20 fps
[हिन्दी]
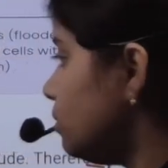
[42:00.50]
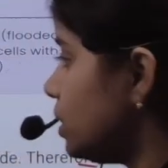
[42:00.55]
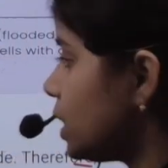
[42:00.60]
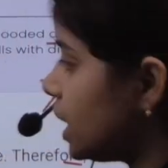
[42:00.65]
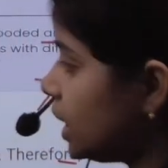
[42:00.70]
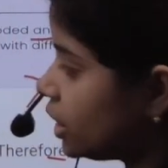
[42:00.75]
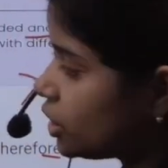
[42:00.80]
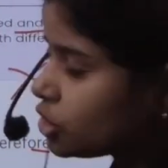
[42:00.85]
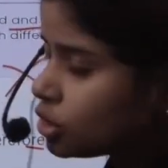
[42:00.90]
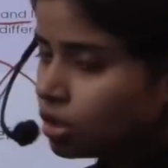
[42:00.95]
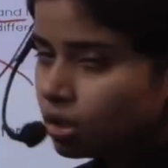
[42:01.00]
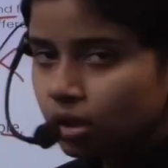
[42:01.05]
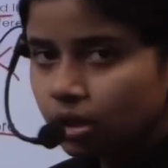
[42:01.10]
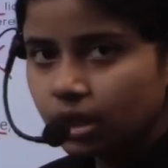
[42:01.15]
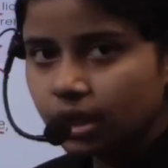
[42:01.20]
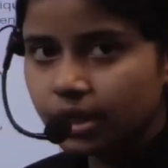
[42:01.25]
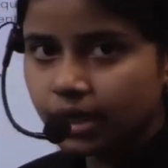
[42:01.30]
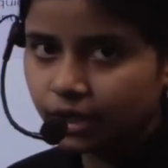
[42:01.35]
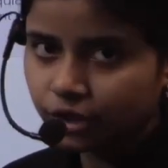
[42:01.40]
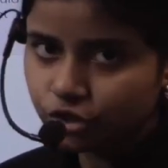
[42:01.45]
डायरेक्शन
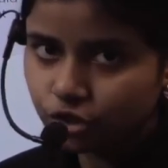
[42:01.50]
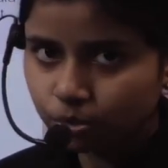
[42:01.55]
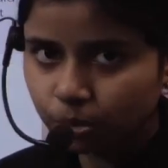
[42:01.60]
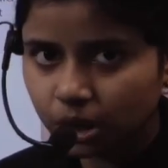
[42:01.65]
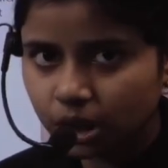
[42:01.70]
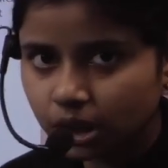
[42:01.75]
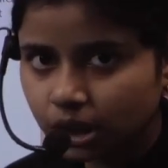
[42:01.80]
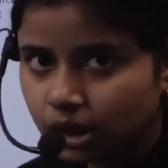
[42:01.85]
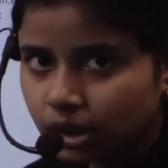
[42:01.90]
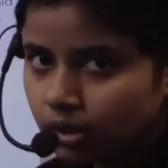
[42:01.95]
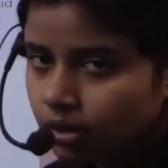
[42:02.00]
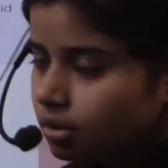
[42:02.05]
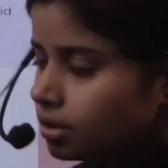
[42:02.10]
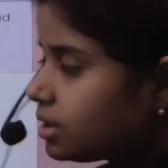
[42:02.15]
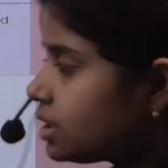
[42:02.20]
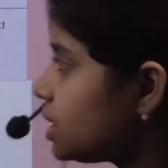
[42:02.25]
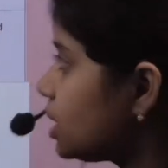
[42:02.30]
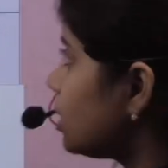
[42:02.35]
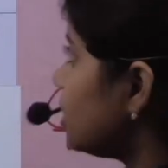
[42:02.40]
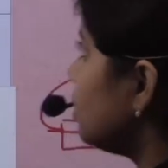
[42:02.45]
ये डायरेक्शन बताती हैं
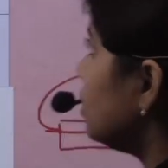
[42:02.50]
ठीक है